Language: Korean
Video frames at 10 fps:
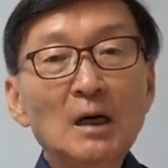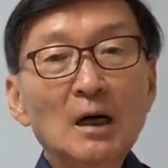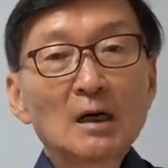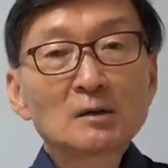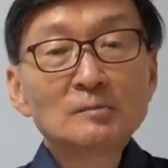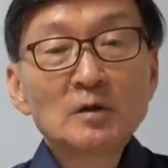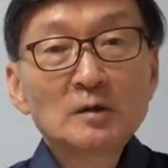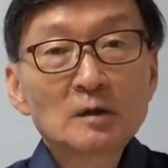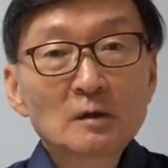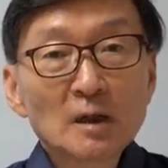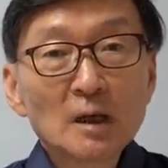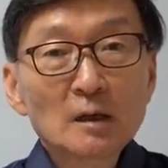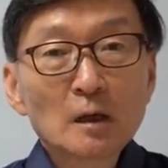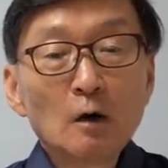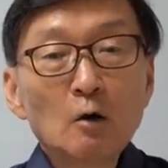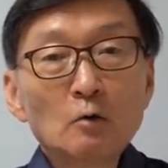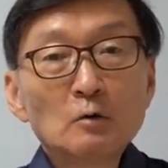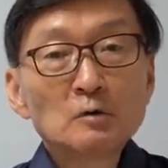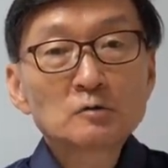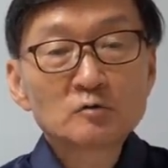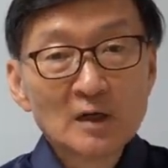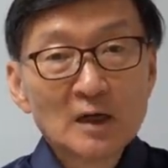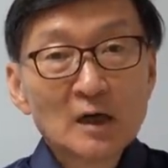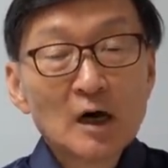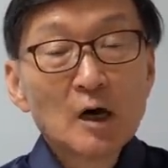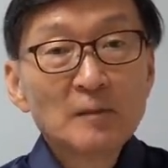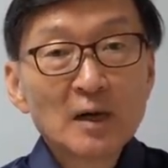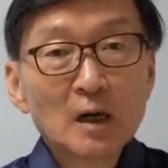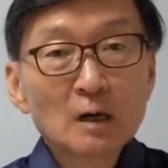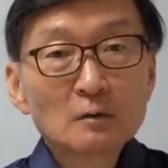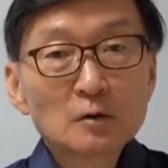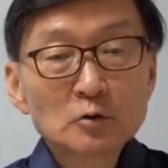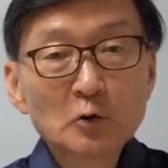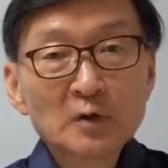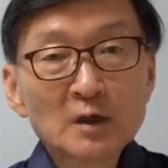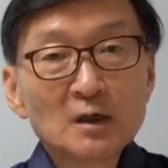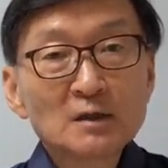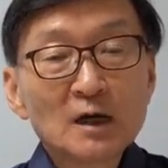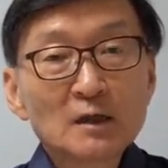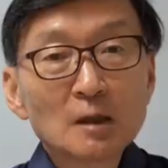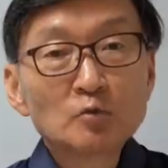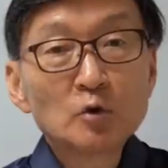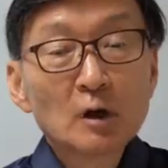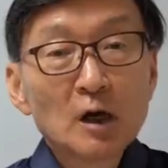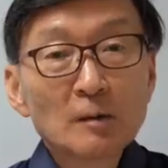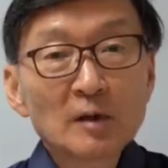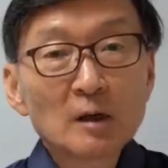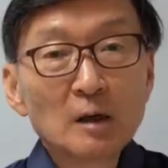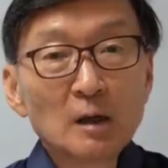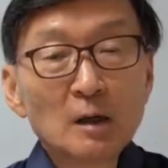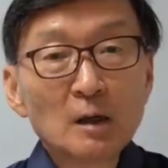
아, 금년 1월에 겨우 두 나라가 합의해 갖고 소위 1단계 무역 합의를